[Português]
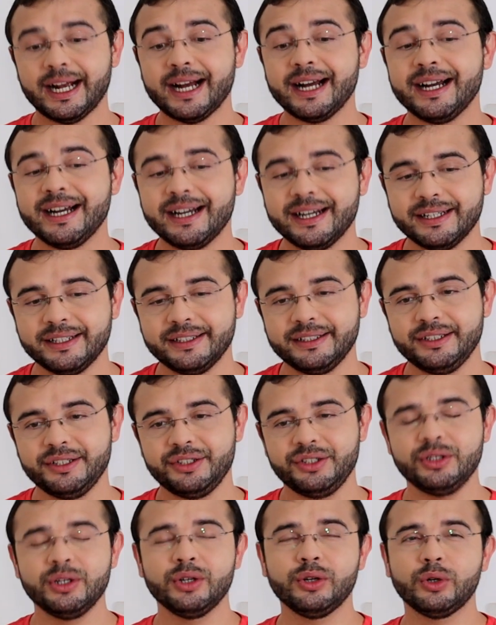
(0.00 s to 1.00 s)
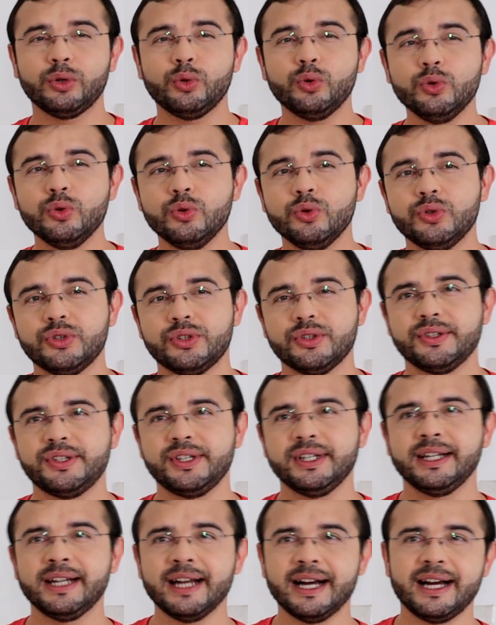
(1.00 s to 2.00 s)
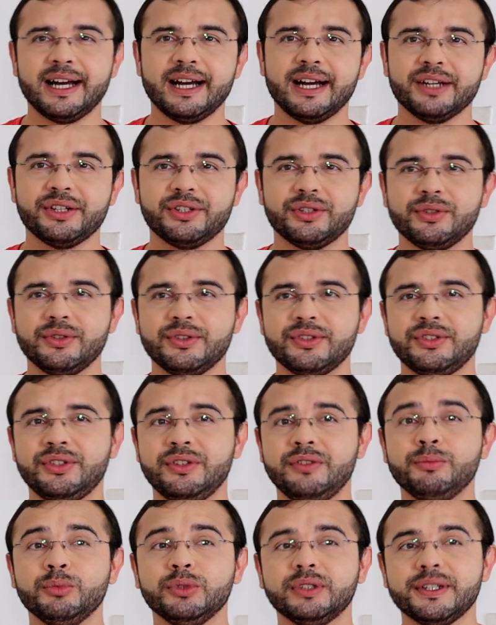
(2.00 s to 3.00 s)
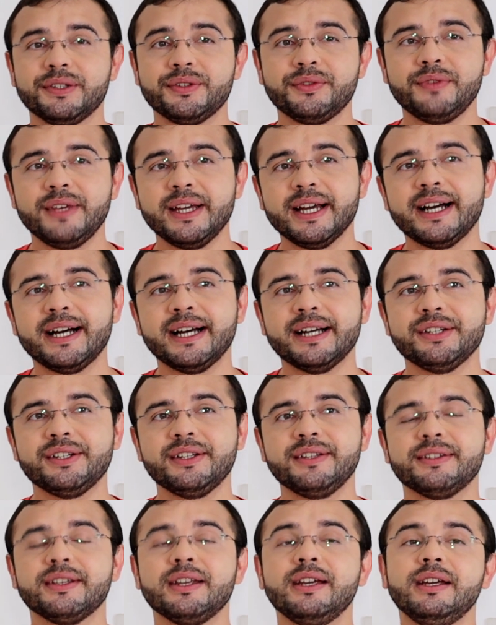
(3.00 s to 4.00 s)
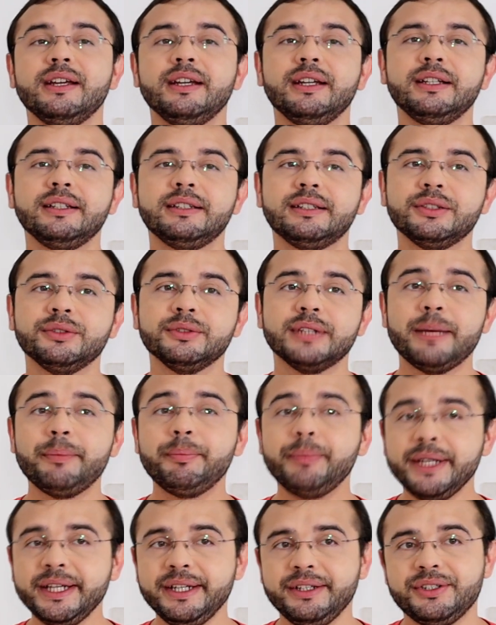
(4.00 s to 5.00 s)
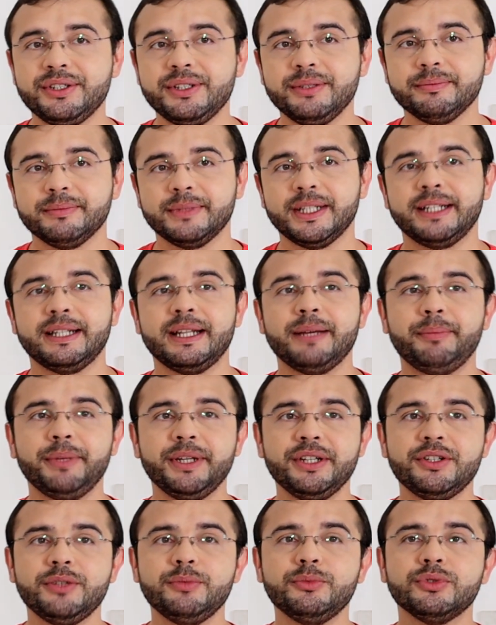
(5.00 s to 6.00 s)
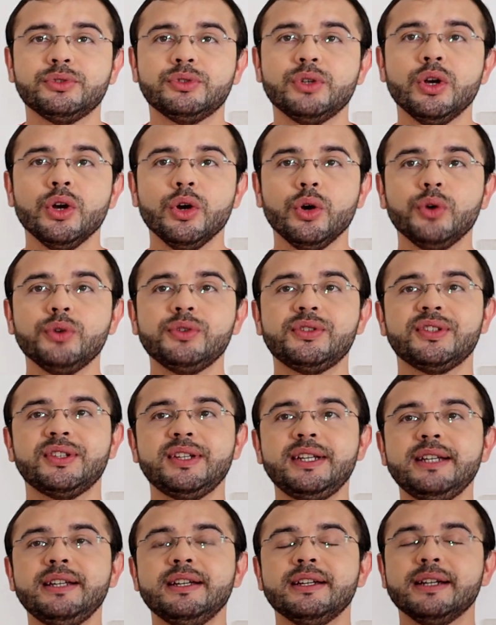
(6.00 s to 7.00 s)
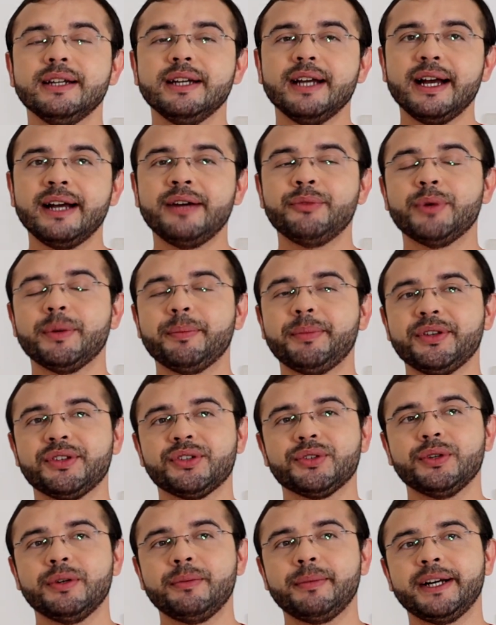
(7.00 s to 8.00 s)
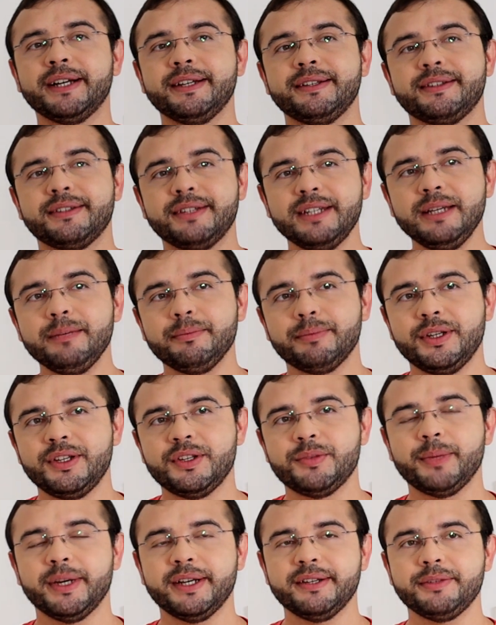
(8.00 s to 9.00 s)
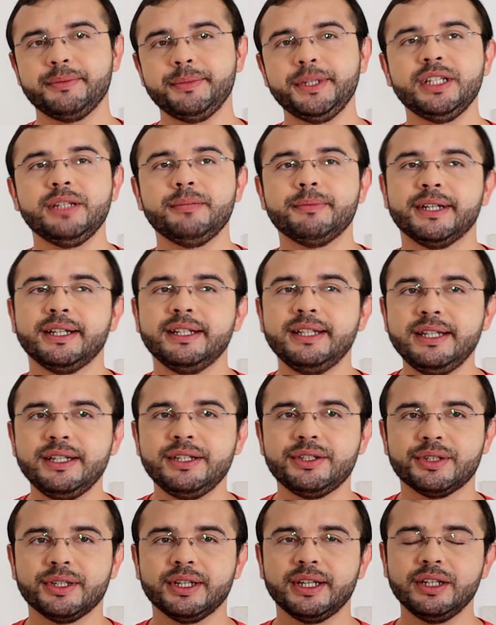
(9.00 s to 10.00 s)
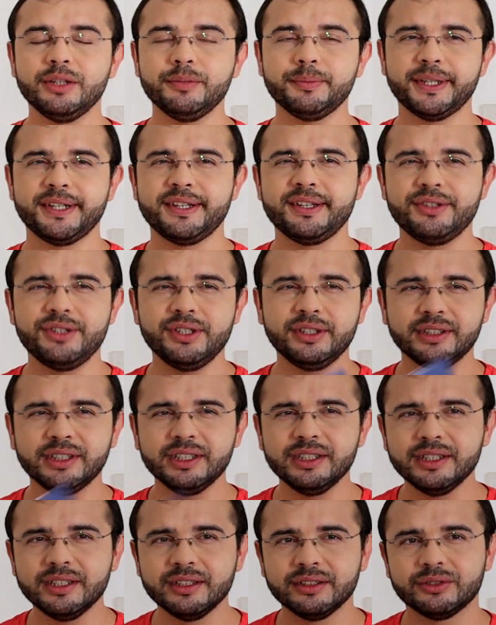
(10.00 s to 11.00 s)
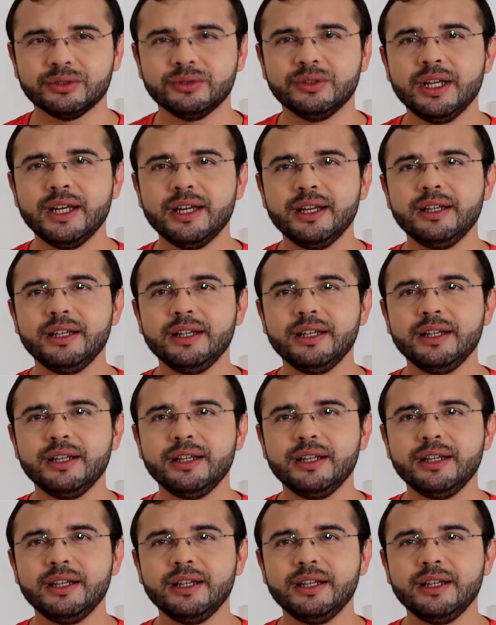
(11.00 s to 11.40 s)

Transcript: cara, de custos, de gastos, de muitas viagens. Então depende, né? Depende muito. Ou se é uma pessoa mais simples, mais minimalista, que não precisa de tanto,